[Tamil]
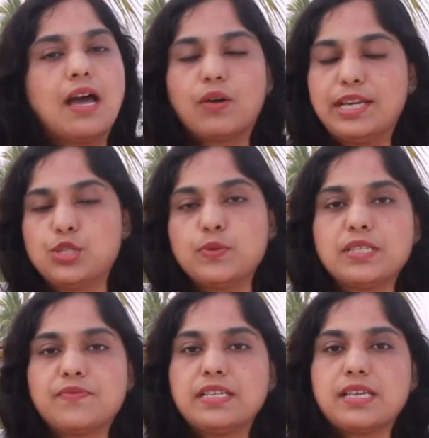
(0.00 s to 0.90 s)
அவங்க
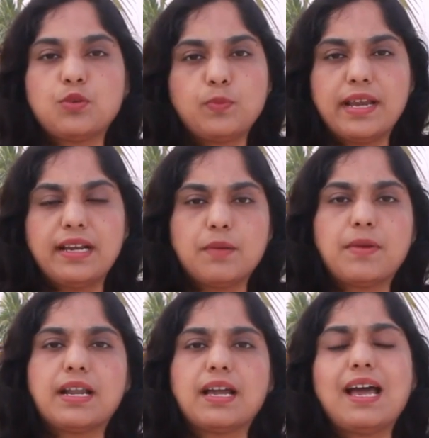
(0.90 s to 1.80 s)
இஷ்யூவன்ஸ் ஃபீஸ் எதுவுமே எடுக்க
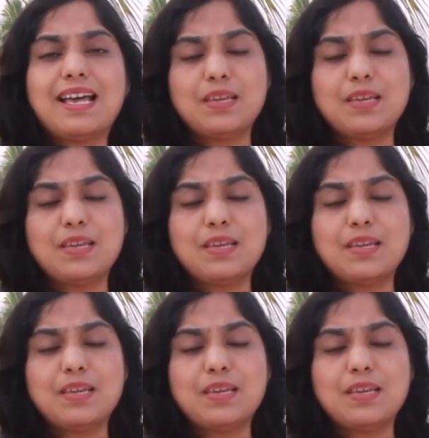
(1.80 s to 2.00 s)
மாட்டாங்க